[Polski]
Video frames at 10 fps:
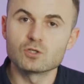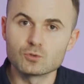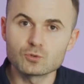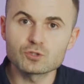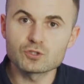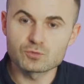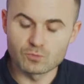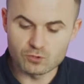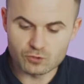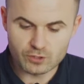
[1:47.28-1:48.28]
rur i
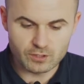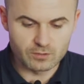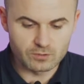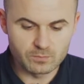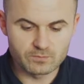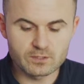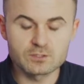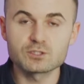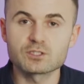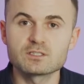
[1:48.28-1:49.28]
złączek,
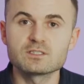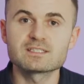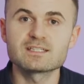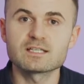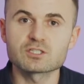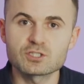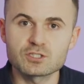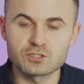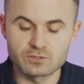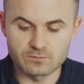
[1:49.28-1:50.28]
odpowiednie średnice
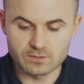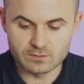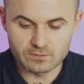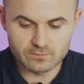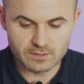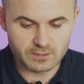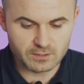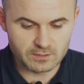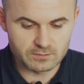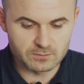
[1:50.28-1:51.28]
narzędzi do
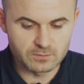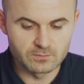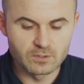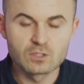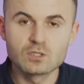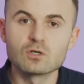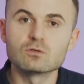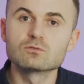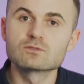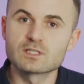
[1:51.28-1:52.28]
wykonywania kielichów,
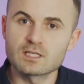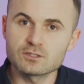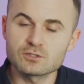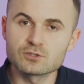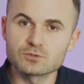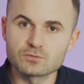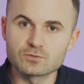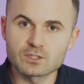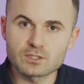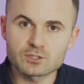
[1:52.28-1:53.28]
uwzględnić
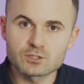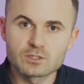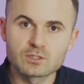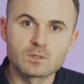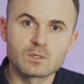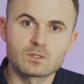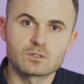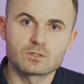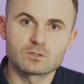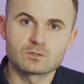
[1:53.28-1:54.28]
również
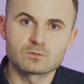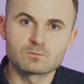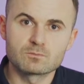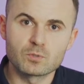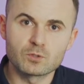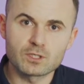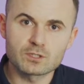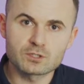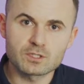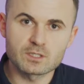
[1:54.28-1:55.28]

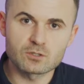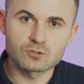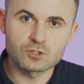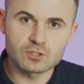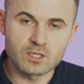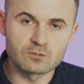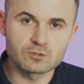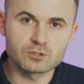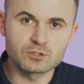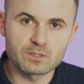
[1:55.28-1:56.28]
pojęcie
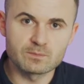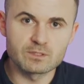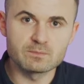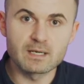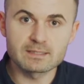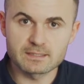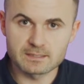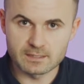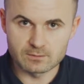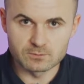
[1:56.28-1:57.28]
rozszerzalności cieplnej
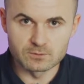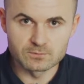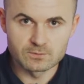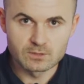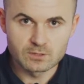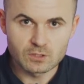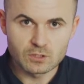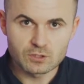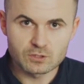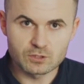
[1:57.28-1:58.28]
materiałów,
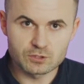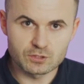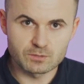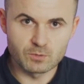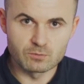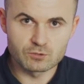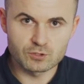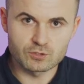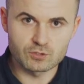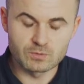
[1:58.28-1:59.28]
jeżeli
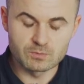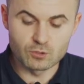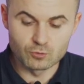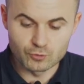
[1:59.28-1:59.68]
połączenie robimy